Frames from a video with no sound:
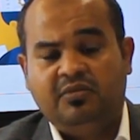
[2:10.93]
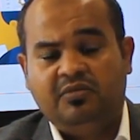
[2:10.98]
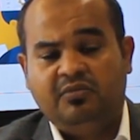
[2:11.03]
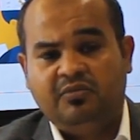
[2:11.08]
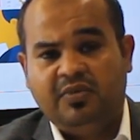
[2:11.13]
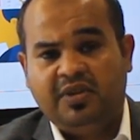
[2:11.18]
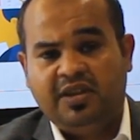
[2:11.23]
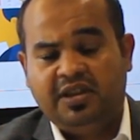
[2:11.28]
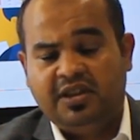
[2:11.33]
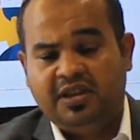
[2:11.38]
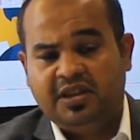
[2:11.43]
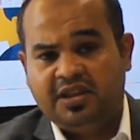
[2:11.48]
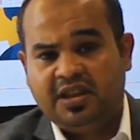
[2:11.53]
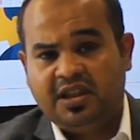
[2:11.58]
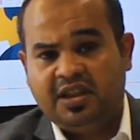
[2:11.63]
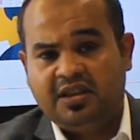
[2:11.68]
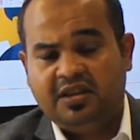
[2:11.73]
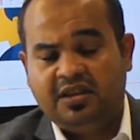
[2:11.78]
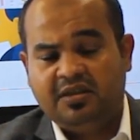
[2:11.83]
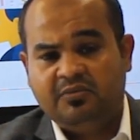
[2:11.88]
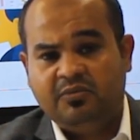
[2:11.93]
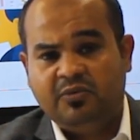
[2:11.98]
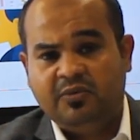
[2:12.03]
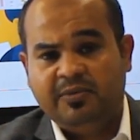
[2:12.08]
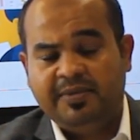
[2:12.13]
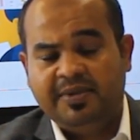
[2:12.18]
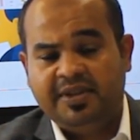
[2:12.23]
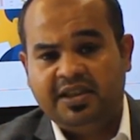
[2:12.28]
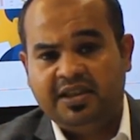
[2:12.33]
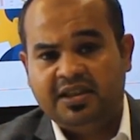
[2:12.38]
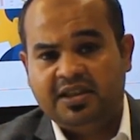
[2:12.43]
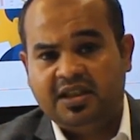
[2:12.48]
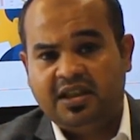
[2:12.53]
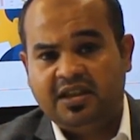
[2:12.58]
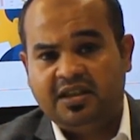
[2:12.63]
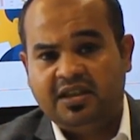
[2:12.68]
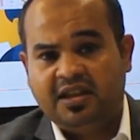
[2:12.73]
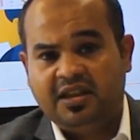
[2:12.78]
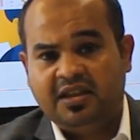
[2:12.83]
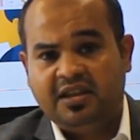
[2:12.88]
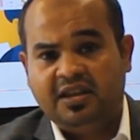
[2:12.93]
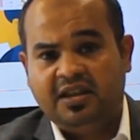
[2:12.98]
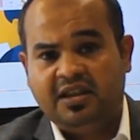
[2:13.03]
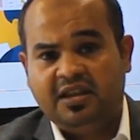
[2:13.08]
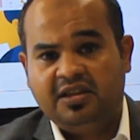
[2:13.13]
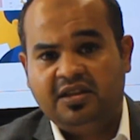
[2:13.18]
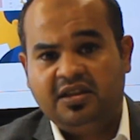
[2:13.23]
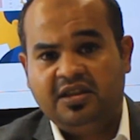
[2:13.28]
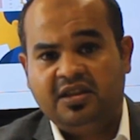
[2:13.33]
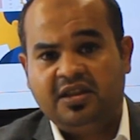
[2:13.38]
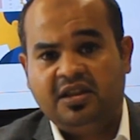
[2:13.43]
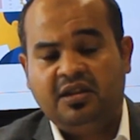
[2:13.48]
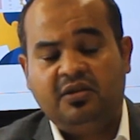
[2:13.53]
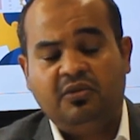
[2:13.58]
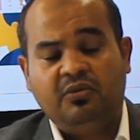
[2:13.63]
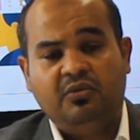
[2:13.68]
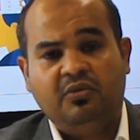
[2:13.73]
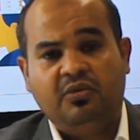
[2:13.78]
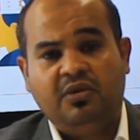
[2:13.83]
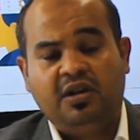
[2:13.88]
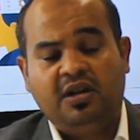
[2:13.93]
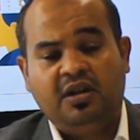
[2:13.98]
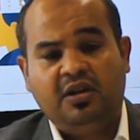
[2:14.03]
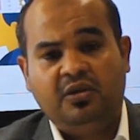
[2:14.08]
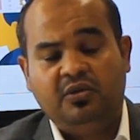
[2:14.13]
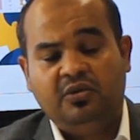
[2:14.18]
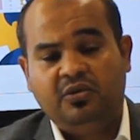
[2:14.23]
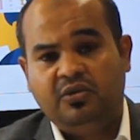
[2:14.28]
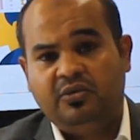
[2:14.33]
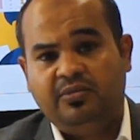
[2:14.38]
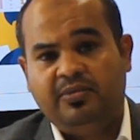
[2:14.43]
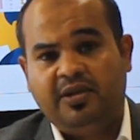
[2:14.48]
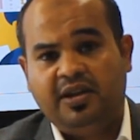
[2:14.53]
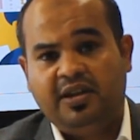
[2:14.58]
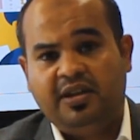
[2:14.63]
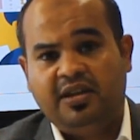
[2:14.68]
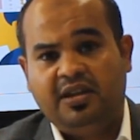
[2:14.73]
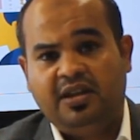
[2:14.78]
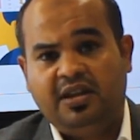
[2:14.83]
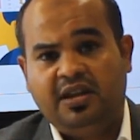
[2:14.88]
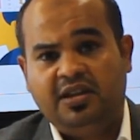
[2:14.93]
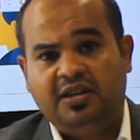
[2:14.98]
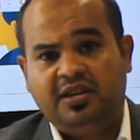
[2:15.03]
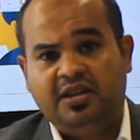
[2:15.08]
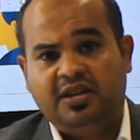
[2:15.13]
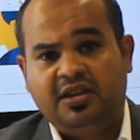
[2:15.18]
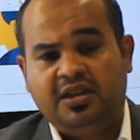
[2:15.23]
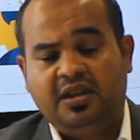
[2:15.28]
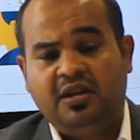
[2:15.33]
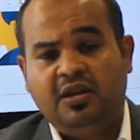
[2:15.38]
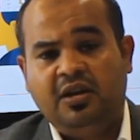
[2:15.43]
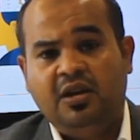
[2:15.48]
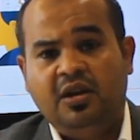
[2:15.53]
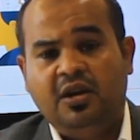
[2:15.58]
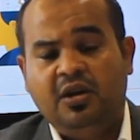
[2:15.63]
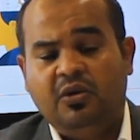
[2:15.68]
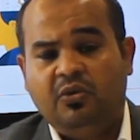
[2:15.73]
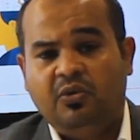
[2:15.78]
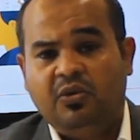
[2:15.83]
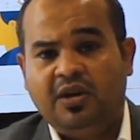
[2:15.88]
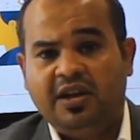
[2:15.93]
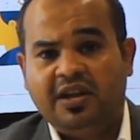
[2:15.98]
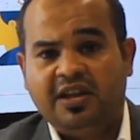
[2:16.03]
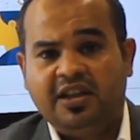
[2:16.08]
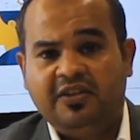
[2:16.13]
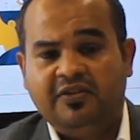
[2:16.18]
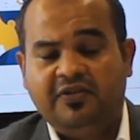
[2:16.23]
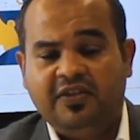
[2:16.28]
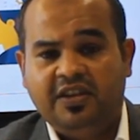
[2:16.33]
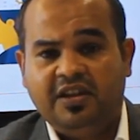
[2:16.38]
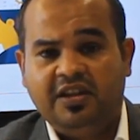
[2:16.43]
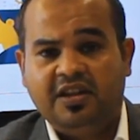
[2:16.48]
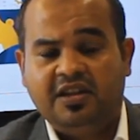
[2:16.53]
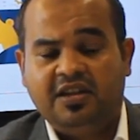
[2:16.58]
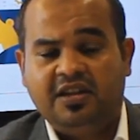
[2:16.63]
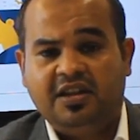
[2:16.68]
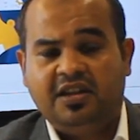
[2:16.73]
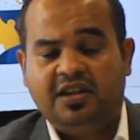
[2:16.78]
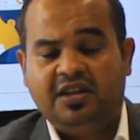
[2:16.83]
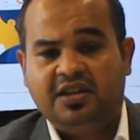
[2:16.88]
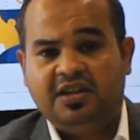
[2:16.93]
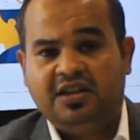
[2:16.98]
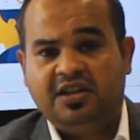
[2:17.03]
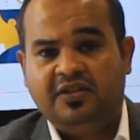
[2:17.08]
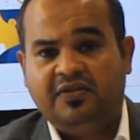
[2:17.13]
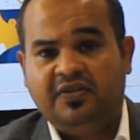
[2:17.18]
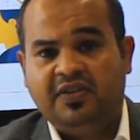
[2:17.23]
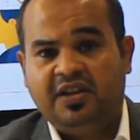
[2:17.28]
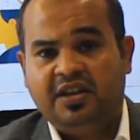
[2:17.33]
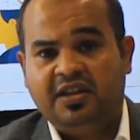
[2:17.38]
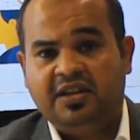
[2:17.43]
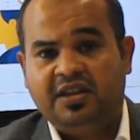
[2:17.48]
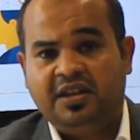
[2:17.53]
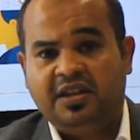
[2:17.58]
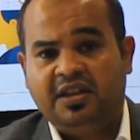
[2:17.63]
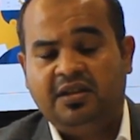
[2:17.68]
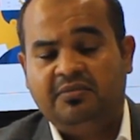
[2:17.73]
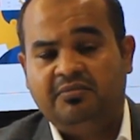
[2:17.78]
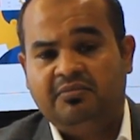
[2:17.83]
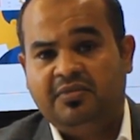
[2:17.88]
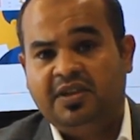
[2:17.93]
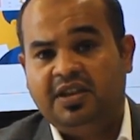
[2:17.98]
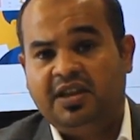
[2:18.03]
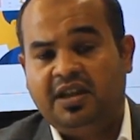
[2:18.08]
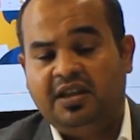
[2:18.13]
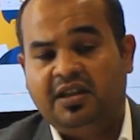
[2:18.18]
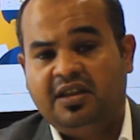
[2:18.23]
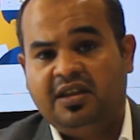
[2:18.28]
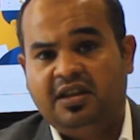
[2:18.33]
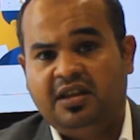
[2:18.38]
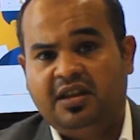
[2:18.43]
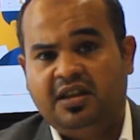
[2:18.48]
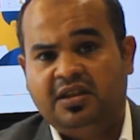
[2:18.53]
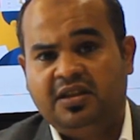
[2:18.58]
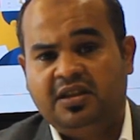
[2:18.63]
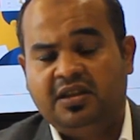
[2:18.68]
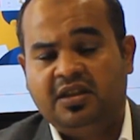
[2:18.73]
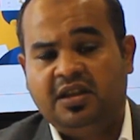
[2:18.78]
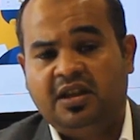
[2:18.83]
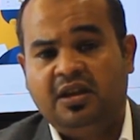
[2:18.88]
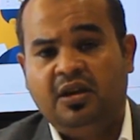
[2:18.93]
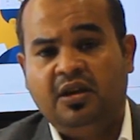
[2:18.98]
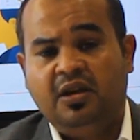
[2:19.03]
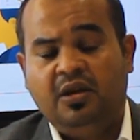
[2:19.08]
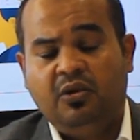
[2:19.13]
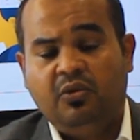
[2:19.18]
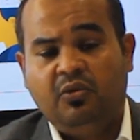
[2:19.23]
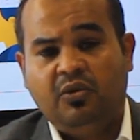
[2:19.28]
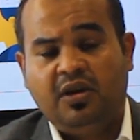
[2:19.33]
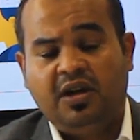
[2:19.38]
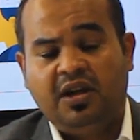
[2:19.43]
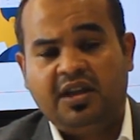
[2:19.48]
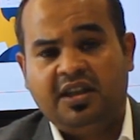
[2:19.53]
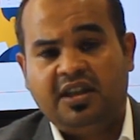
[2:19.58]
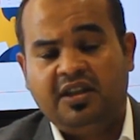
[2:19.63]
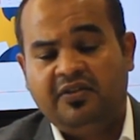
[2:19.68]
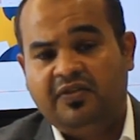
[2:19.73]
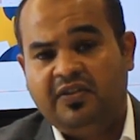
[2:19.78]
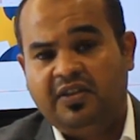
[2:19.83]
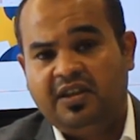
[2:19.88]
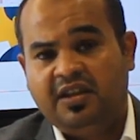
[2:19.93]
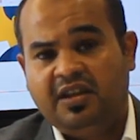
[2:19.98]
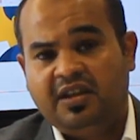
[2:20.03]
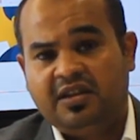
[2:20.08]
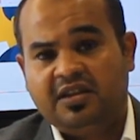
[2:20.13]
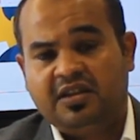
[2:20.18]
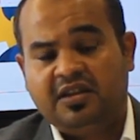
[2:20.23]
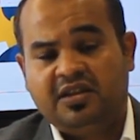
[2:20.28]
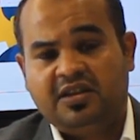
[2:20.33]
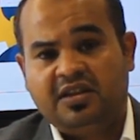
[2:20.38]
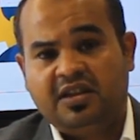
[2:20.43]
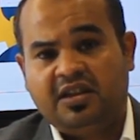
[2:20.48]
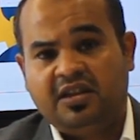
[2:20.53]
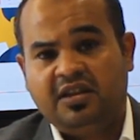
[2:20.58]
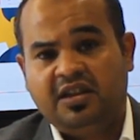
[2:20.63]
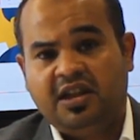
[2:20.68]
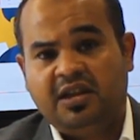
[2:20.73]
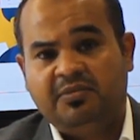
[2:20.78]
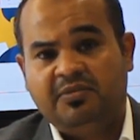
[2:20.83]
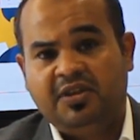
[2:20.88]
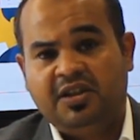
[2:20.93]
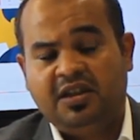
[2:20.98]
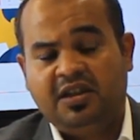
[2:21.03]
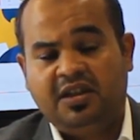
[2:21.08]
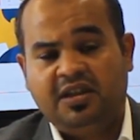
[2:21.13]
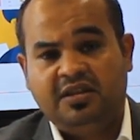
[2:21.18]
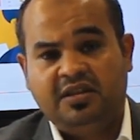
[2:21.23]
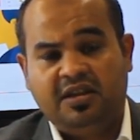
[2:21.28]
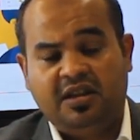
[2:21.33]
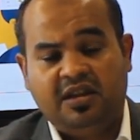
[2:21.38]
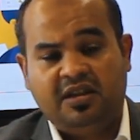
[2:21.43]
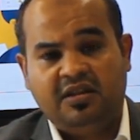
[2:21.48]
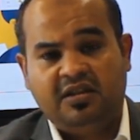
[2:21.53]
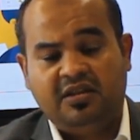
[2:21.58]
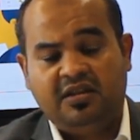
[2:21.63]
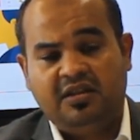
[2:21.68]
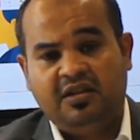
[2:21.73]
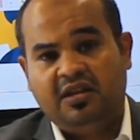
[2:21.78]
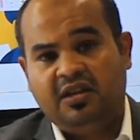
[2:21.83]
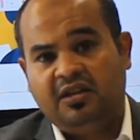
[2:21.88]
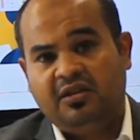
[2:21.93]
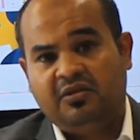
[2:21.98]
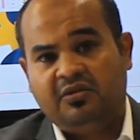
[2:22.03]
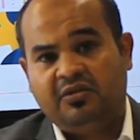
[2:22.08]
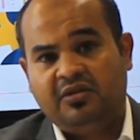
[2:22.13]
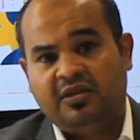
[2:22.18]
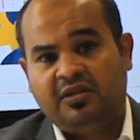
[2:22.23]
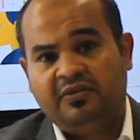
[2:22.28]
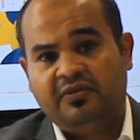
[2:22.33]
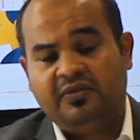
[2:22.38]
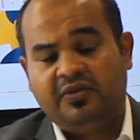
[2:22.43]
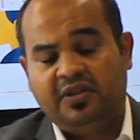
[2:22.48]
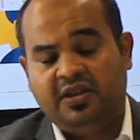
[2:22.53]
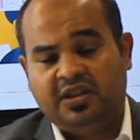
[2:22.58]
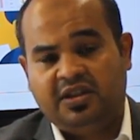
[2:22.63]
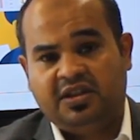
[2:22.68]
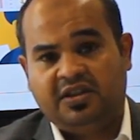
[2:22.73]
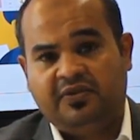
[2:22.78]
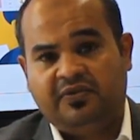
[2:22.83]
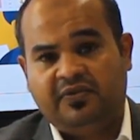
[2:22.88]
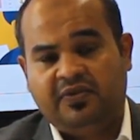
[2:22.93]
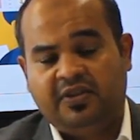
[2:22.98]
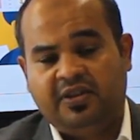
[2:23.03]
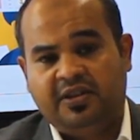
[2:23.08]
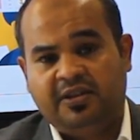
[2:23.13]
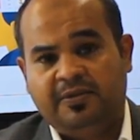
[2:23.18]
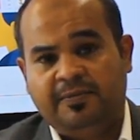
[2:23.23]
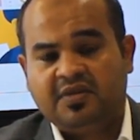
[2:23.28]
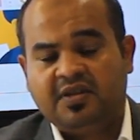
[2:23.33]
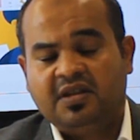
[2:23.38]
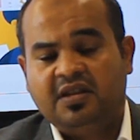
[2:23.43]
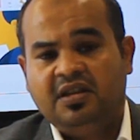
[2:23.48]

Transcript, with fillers: مميزات مميزات هذه الأجهزة وعيوب هذه الأجهزة وكيفية الاستفادة من هذه الأجهزة وكيفية استخدامها داخل الغرف الصفية